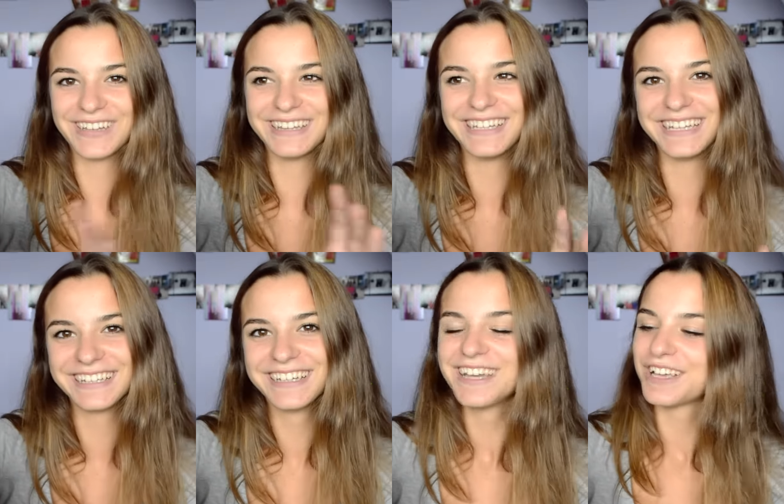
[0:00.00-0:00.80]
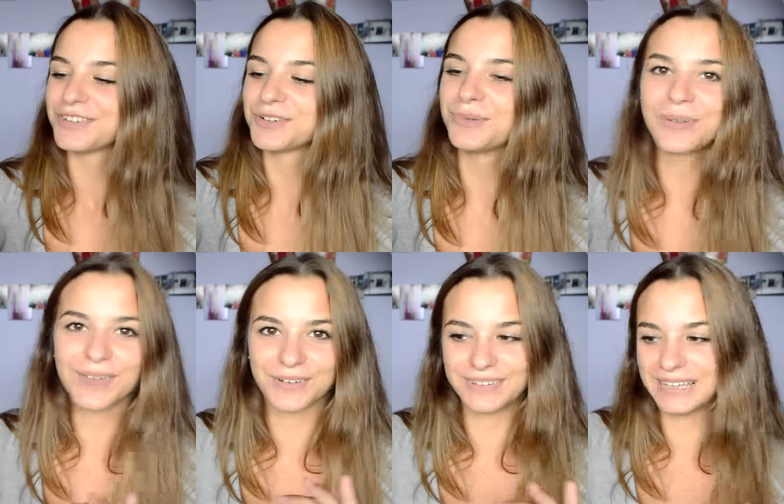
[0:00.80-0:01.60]
quindi sono più
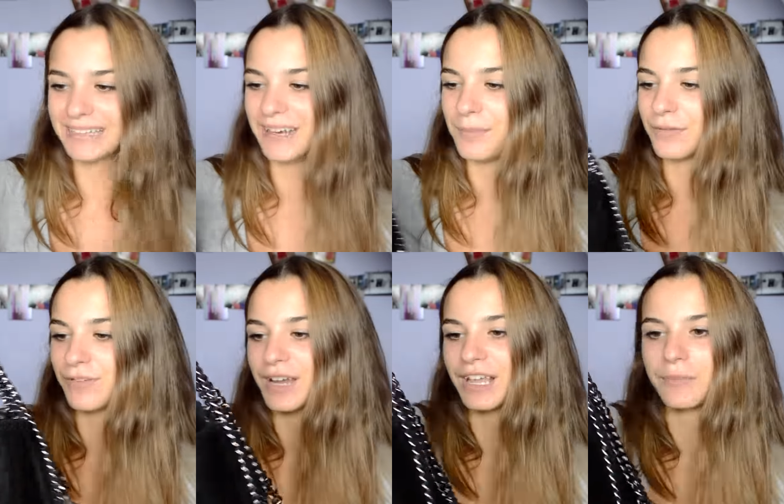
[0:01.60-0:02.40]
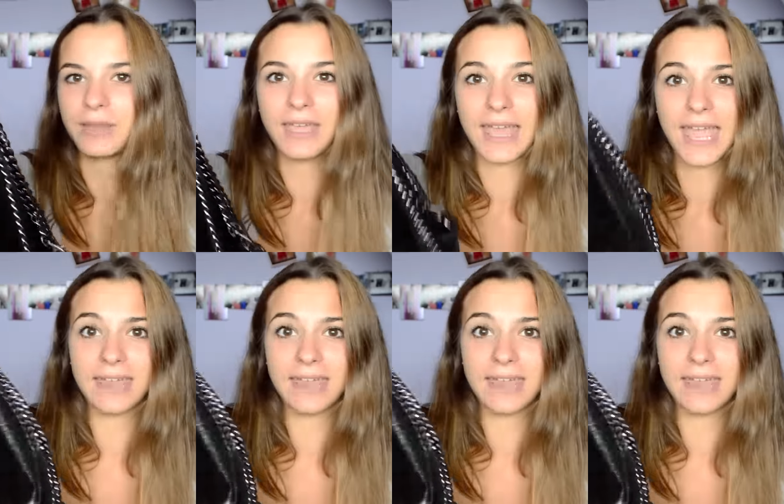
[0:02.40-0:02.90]
che contenta del mio affare anche perché è